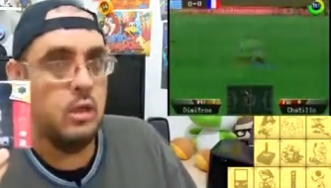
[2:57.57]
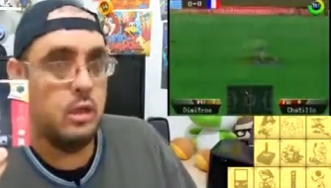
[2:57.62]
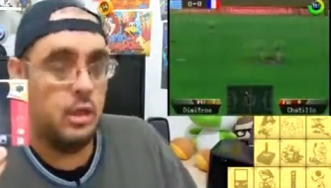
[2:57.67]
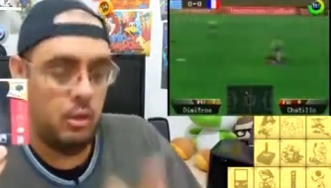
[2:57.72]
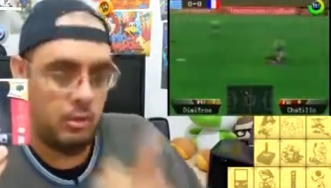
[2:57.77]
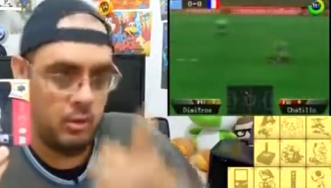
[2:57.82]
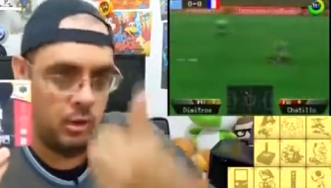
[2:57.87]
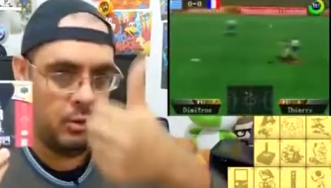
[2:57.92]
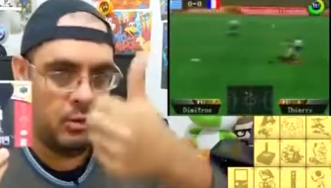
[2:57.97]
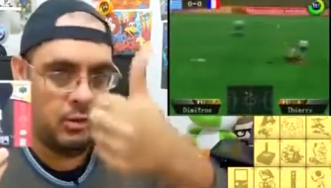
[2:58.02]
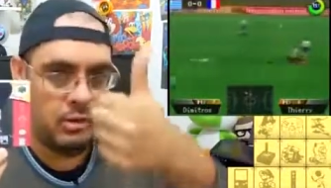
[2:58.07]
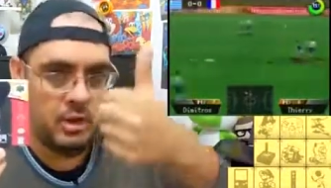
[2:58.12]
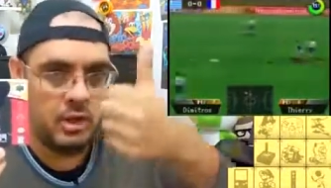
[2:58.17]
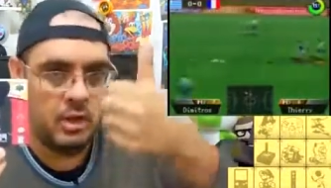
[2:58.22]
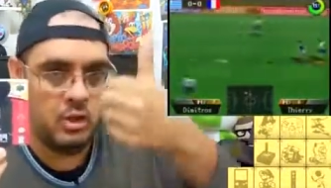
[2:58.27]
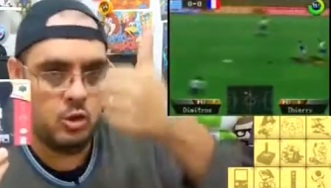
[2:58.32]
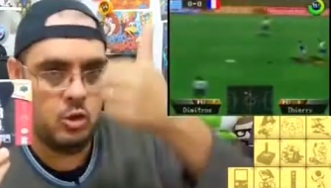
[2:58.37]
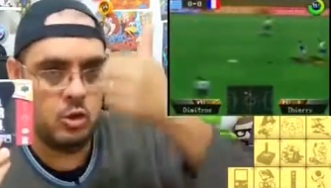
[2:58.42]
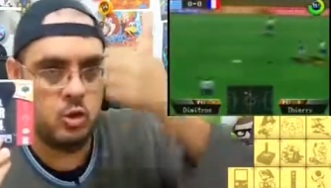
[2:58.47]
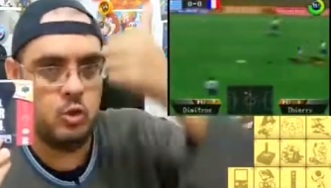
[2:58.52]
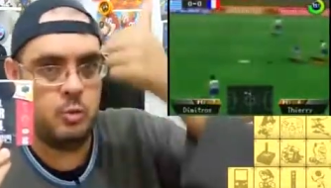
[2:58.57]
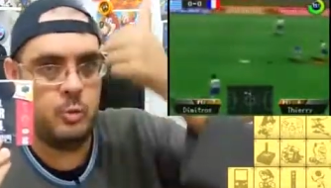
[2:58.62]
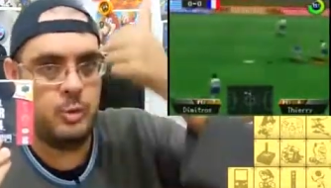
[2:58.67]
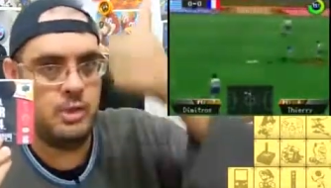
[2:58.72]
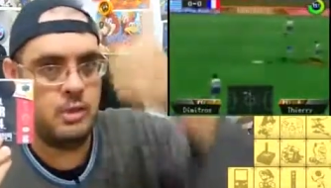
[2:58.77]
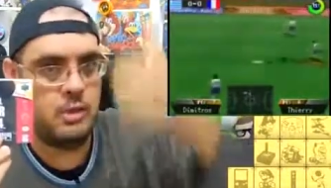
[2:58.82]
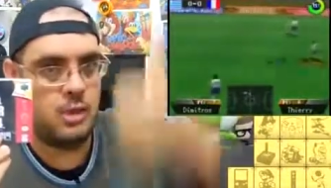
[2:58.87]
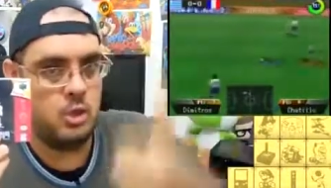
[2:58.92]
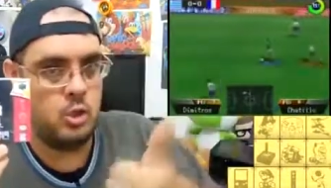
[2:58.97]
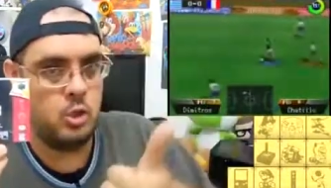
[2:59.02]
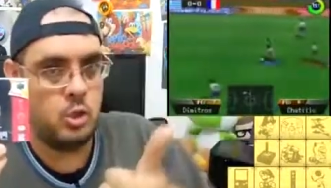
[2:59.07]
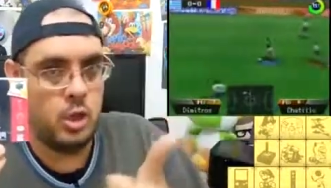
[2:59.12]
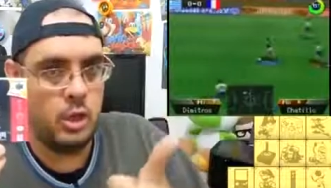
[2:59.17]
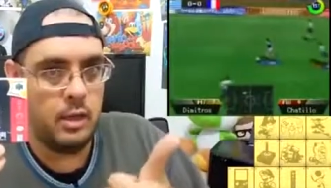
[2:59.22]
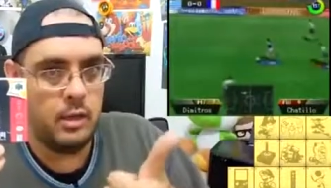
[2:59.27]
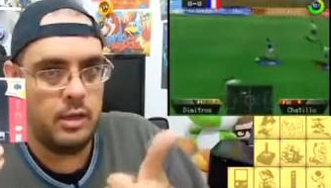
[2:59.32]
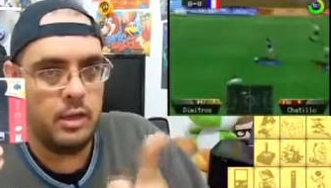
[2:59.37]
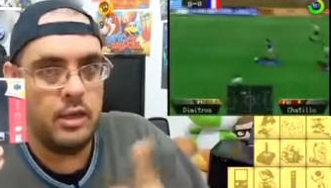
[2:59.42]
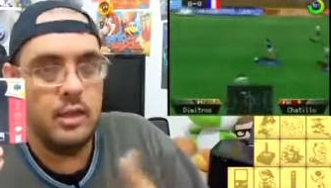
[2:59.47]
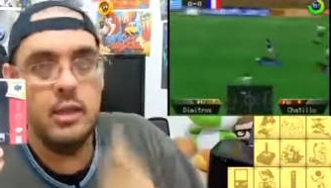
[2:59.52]
Eu tenho o International Superstar
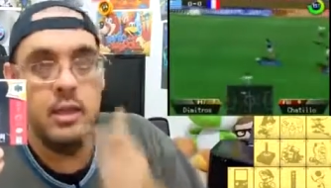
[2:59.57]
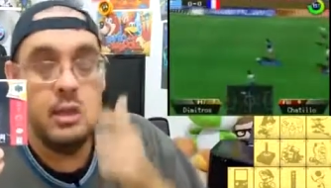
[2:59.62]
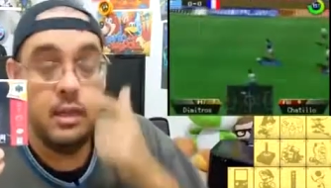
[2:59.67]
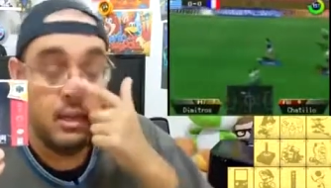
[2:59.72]
Soccer